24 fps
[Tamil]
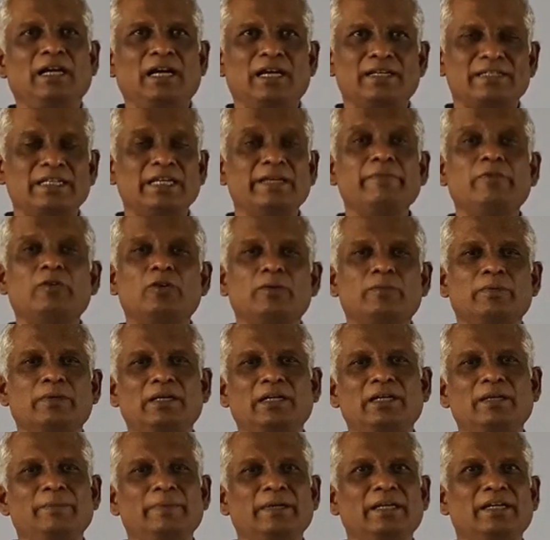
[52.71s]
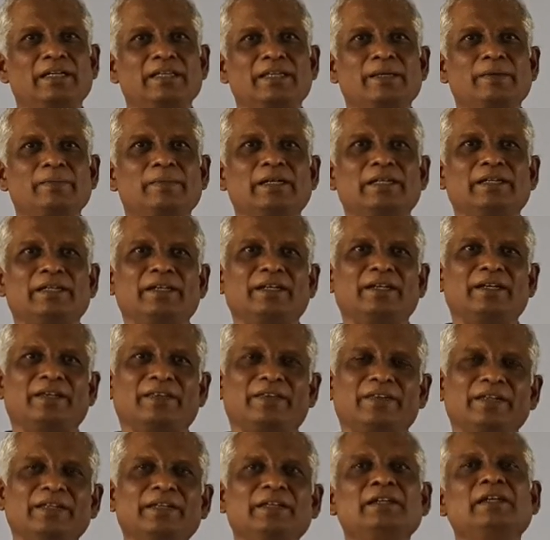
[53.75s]
அசைவ உணவுகளில் மிக அதிகமாக
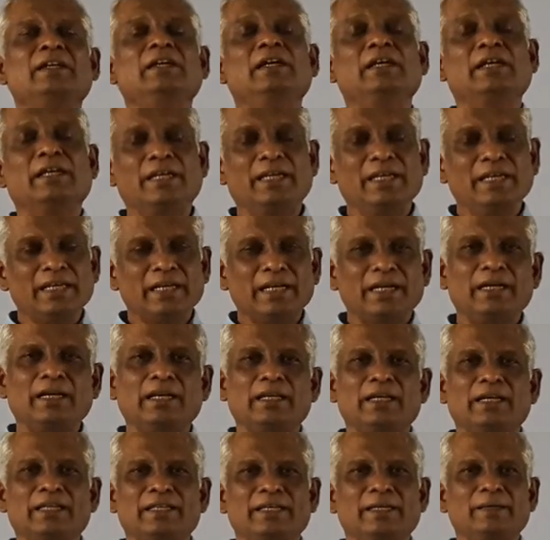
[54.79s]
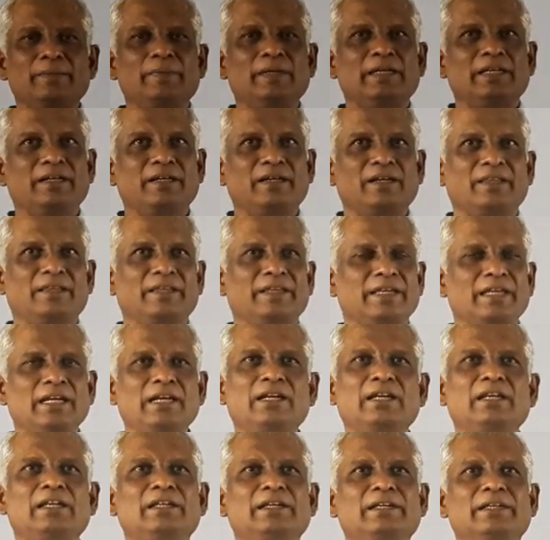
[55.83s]
இருக்கிறது கீரைகளில் அதிகமாக இருக்கிறது
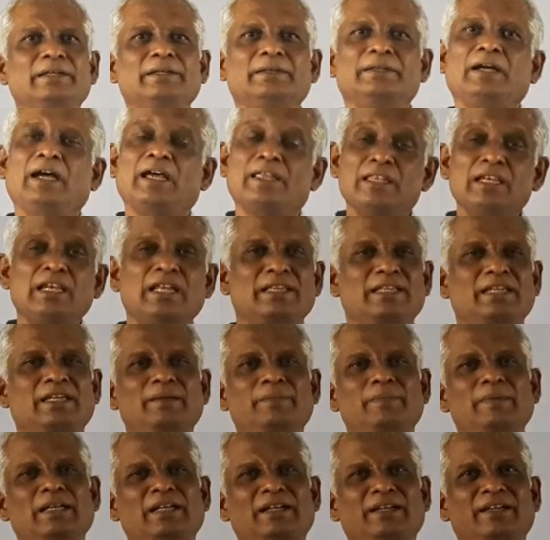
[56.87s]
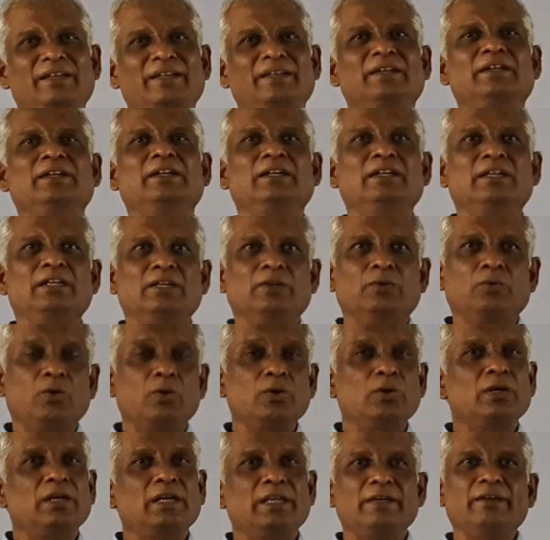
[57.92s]
எள்ளு அதில் அதிகமாக இருக்குது
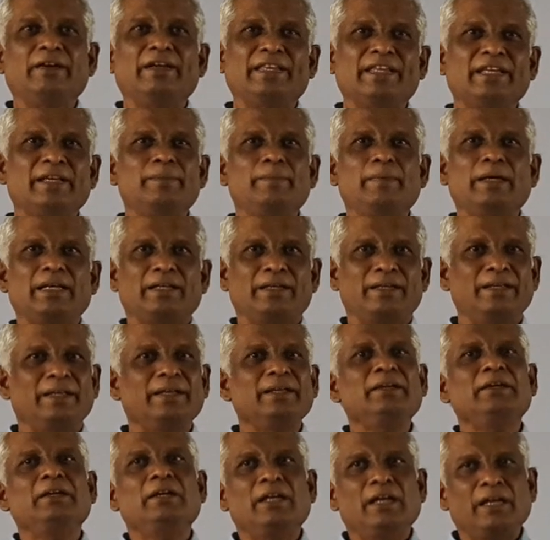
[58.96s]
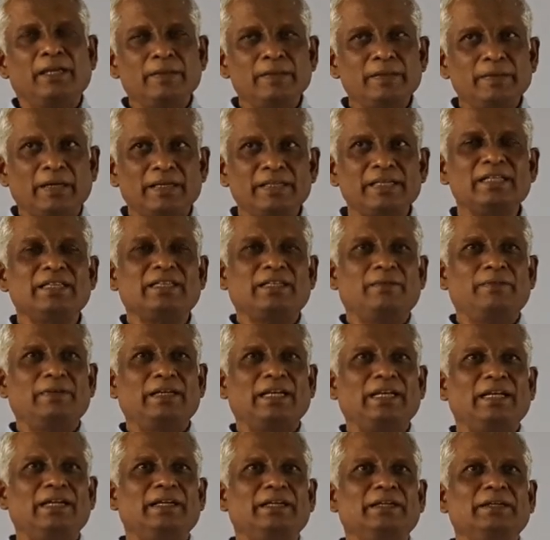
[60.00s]
கொள்ளுலேயும் அதிகமாக இருக்குது இந்த அதே தவிர
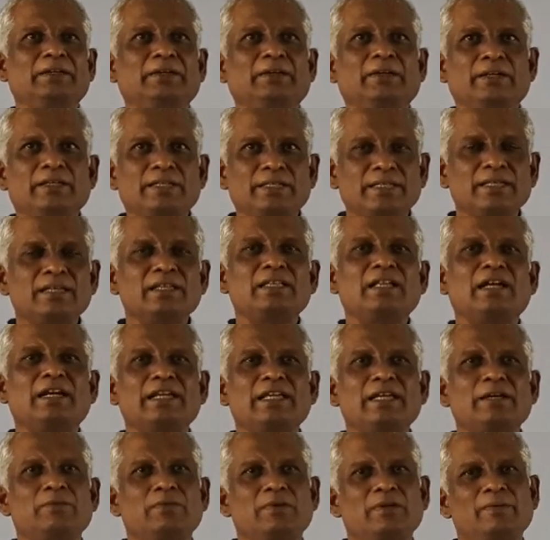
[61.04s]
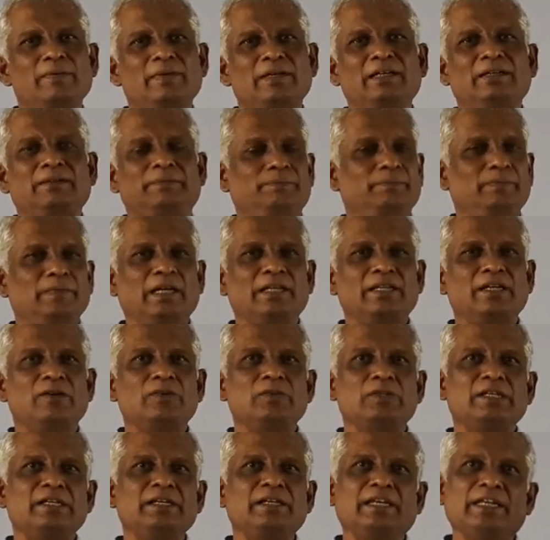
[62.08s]
சிறுதானிய உணவுகள்
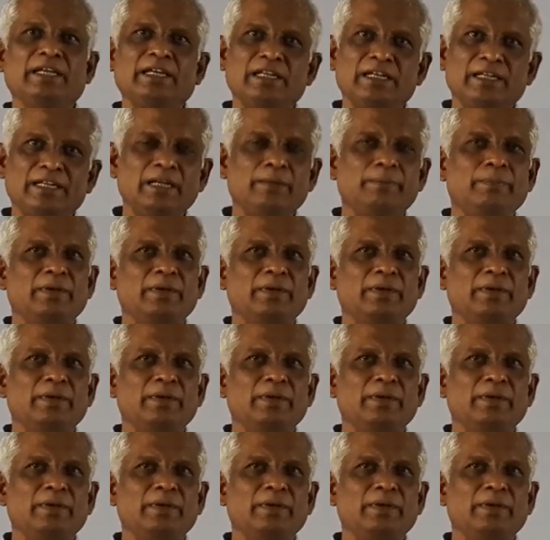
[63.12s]
அதாவது நீங்கள் ஏற்